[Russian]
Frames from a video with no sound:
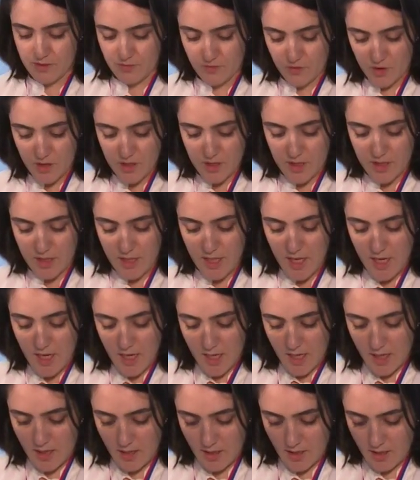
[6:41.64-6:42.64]
сегодня
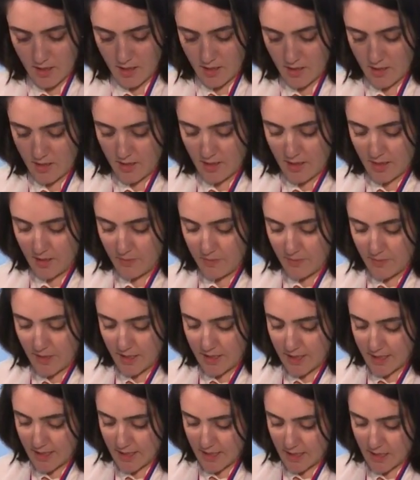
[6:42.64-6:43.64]
э,
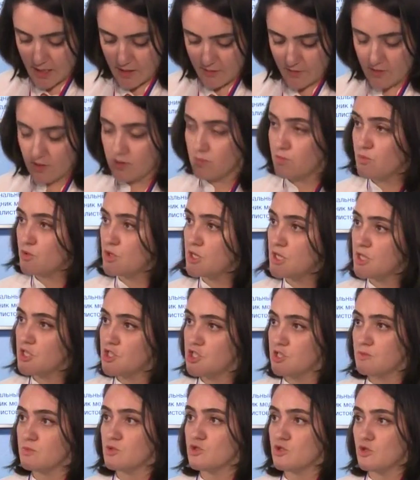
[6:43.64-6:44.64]
интегрировано более
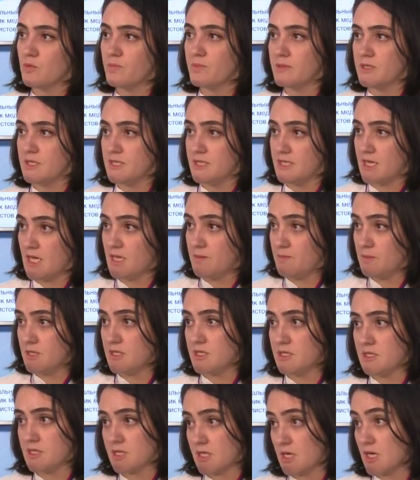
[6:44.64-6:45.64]
чем 150
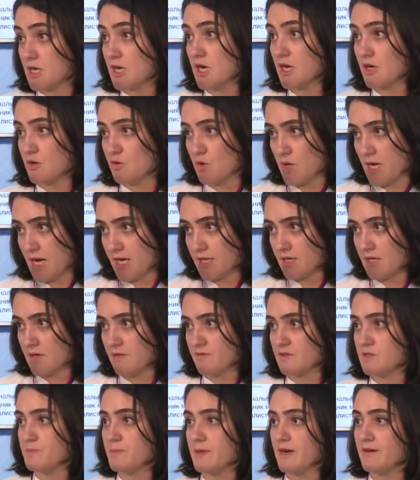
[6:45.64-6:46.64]
медицинских калькуляторов,
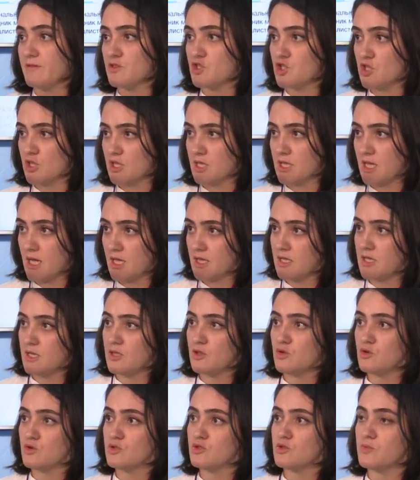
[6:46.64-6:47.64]
справочников, справочные данные,
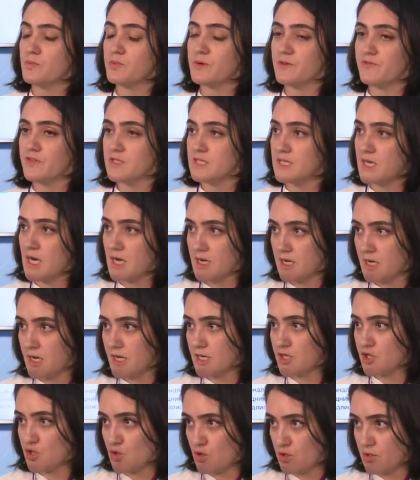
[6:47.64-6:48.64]
доступ к Федеральной
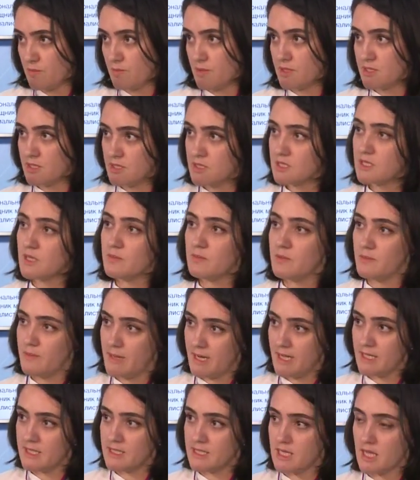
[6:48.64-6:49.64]
электронной медицинской
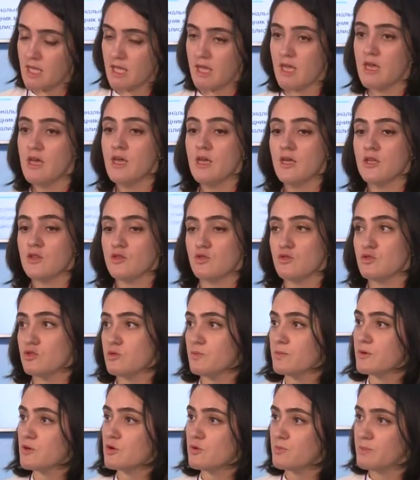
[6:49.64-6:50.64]
библиотеке,
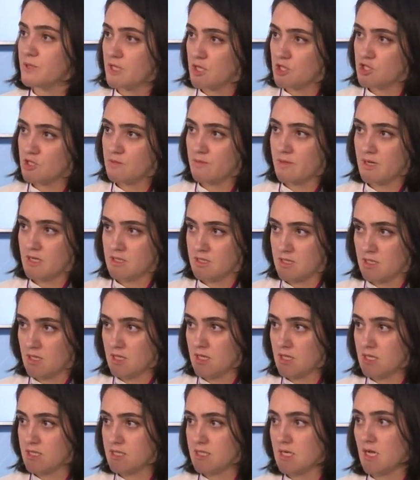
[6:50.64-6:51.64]
доступ к крупнейшей базе на
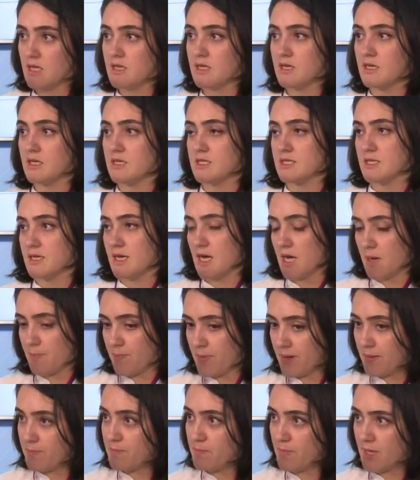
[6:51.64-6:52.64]
иностранных языках
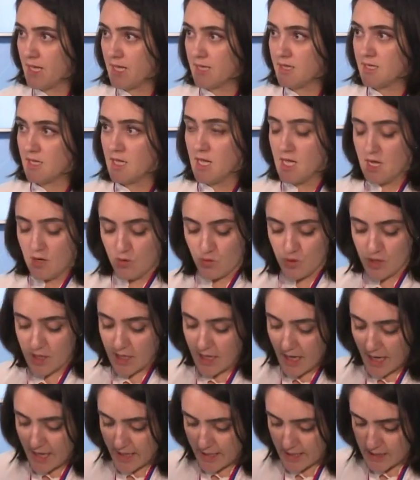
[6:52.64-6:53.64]
PubMed,
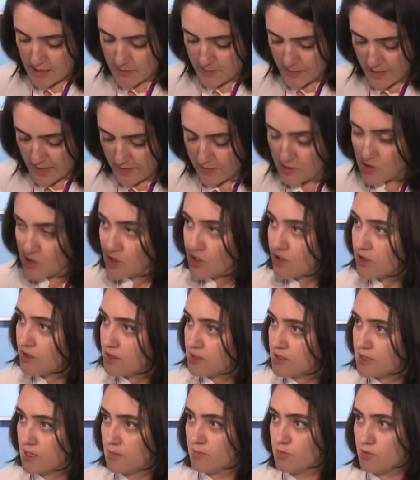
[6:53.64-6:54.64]
уникальные справочники,
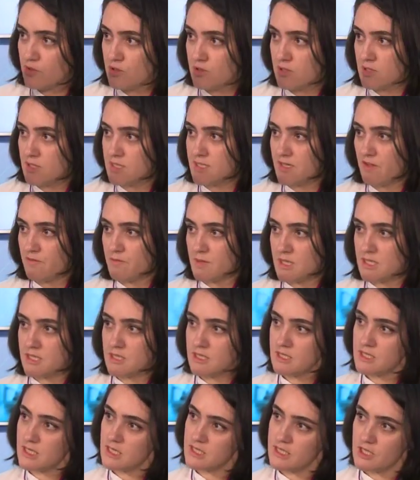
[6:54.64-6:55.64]
разработанные
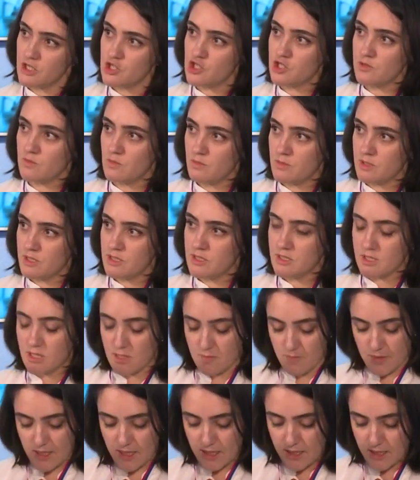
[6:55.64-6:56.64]
совместно с различными
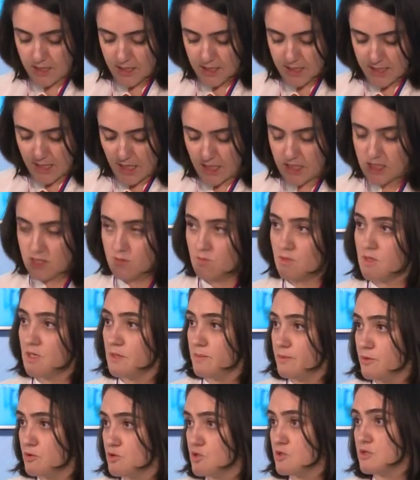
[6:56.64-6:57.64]
медицинскими организациями, и
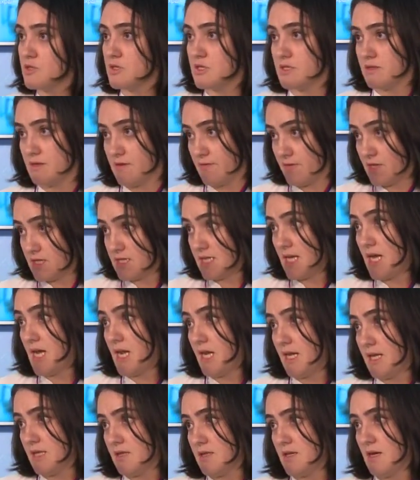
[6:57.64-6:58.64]
плюс новостная
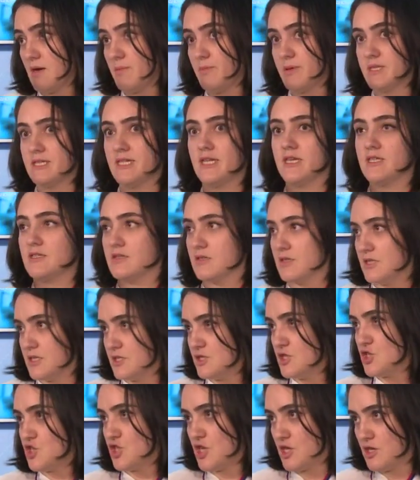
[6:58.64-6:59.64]
лента о последних
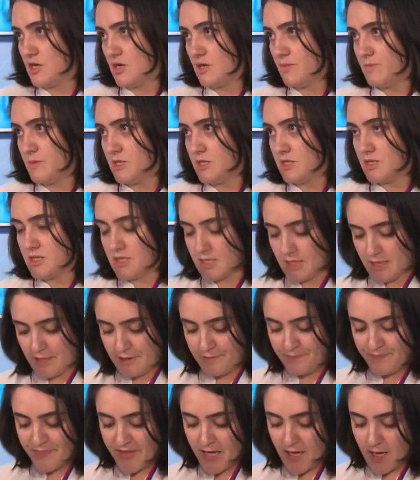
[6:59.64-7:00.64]
достижениях медицины.
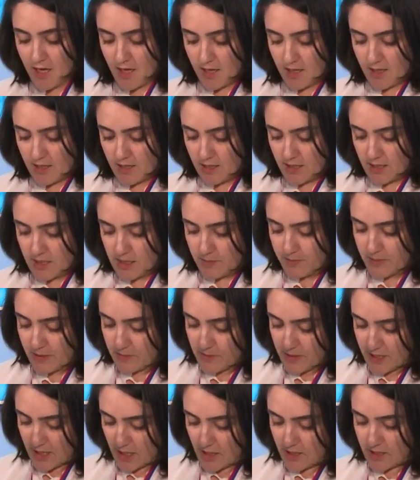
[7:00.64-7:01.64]
И
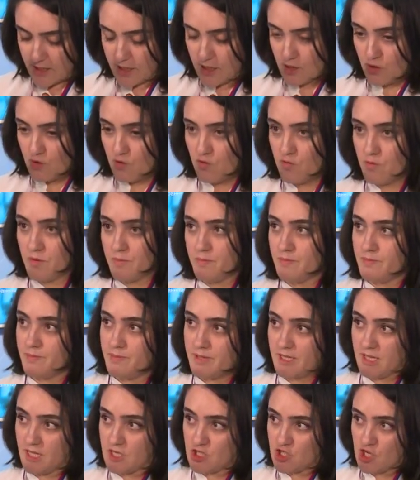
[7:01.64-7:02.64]
применение такого
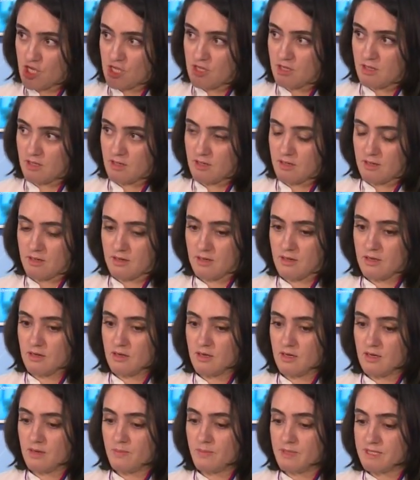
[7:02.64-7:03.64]
приложения
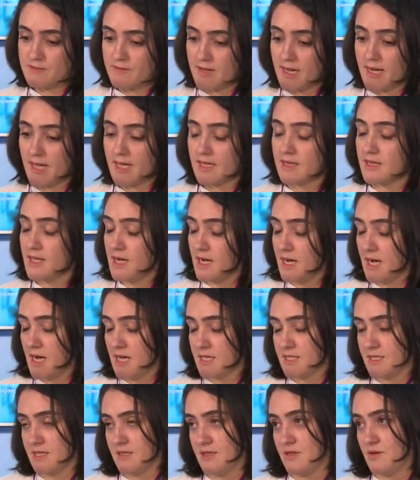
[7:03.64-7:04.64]
э, позволяет
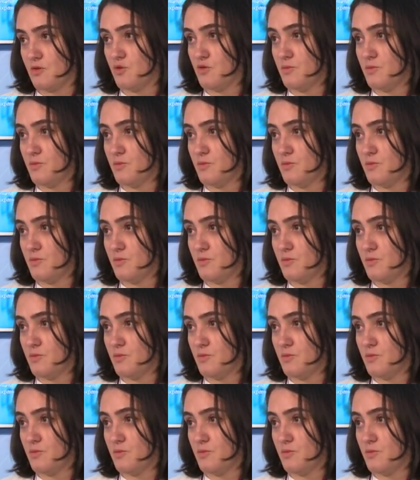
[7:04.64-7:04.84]
доказанно